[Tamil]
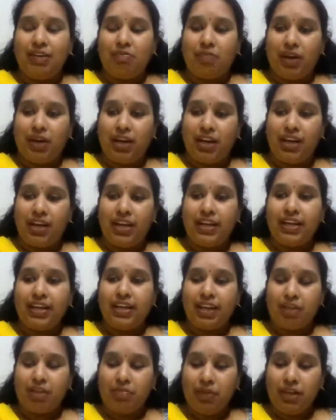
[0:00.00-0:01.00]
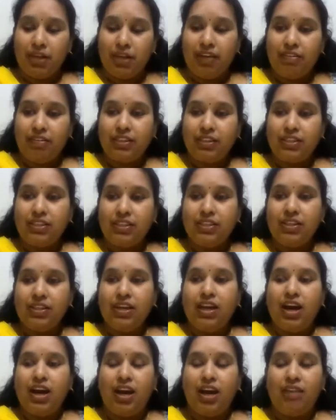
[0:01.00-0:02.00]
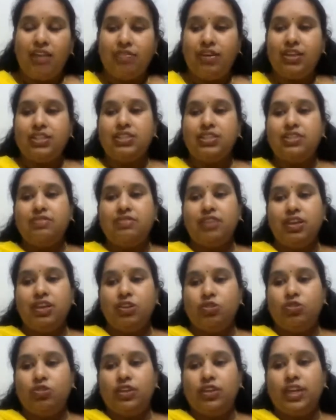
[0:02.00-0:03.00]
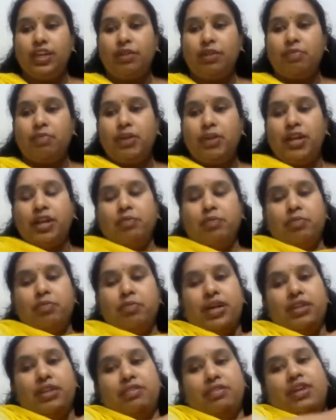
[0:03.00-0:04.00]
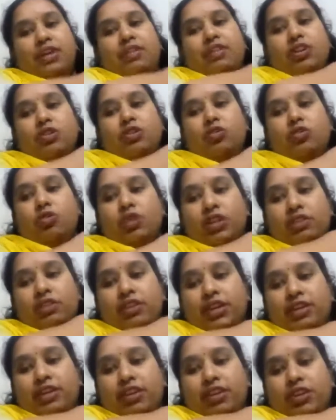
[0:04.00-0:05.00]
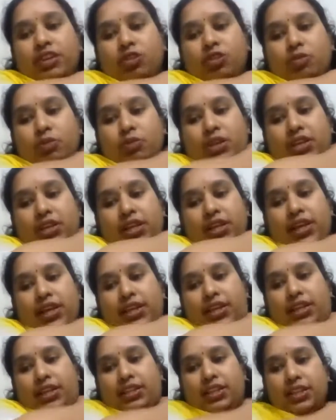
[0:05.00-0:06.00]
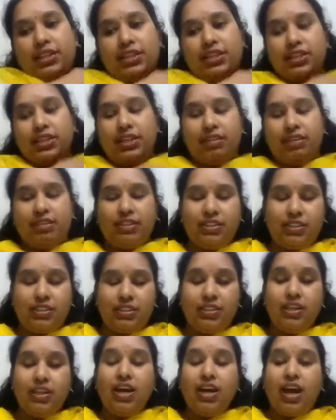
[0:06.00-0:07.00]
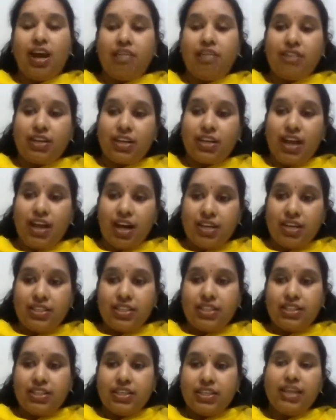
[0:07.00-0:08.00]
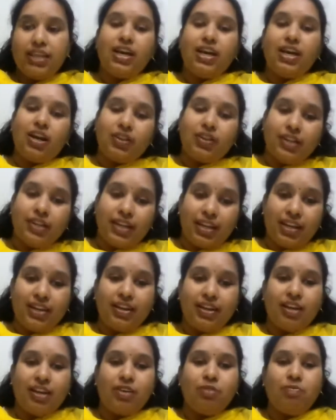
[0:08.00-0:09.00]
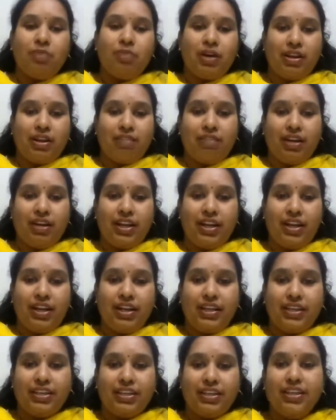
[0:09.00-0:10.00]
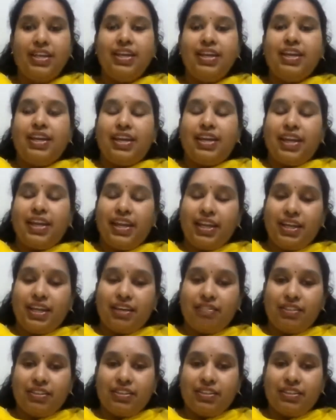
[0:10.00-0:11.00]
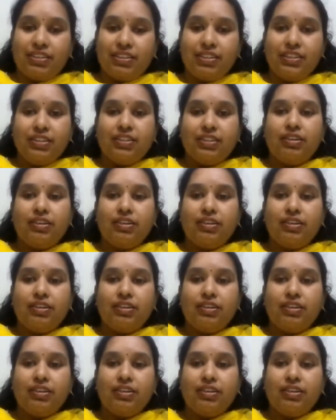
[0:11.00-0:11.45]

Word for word: மக்களாகி நமக்கே வந்து ஆண் வாரிசு வேணும் எனக்கு பின்னாடி பேர் வைக்க வேணும் கொல்லி வைக்க வேணும் அப்படின்னு கேக்குற அந்த இதுல வந்து அவர் ராஜ்யத்துக்கு யாரும் இல்லைனாலும் பரவாயில்ல எனக்கு எனக்கு வந்து